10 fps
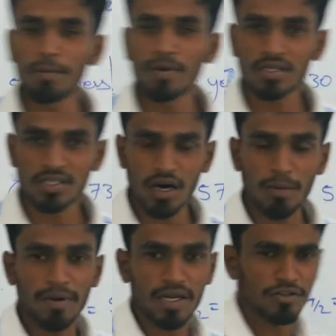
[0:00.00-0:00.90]
சாப்பிட்ற
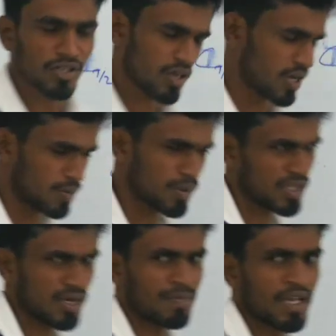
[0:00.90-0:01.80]
சாப்பாடே வந்து
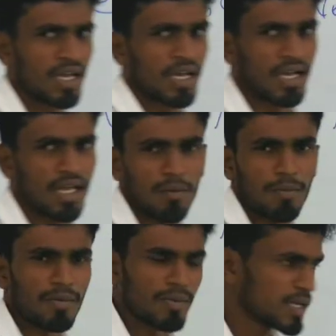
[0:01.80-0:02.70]
கார்பன் தான் இல்லையா
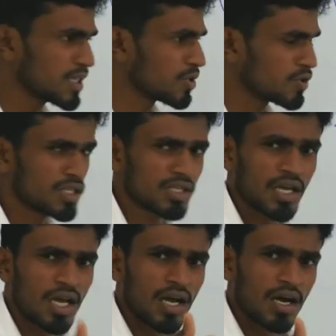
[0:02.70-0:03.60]
அப்போ மனிதன் வந்து
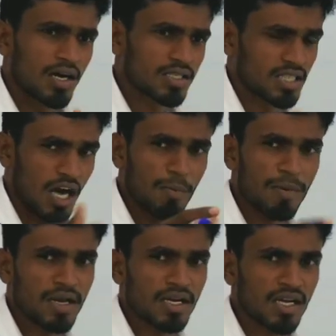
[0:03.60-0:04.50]

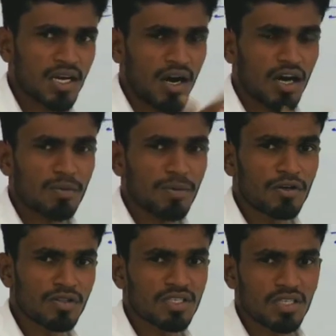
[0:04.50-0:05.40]
சாப்பிட்லன்னா
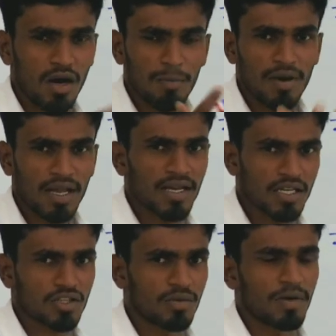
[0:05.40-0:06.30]
கார்பன் வந்து சாப்பிட்லன்னு
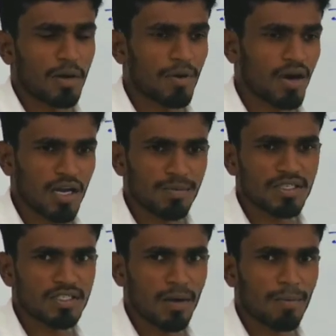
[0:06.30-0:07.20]
அர்த்தம் அப்போ
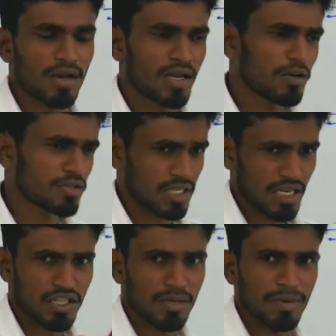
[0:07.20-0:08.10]
கார்பன் சாப்பிட்லன்னா
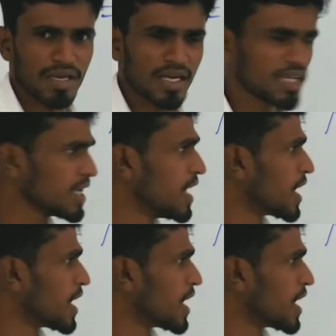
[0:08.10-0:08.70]
இறந்த பின்னாடி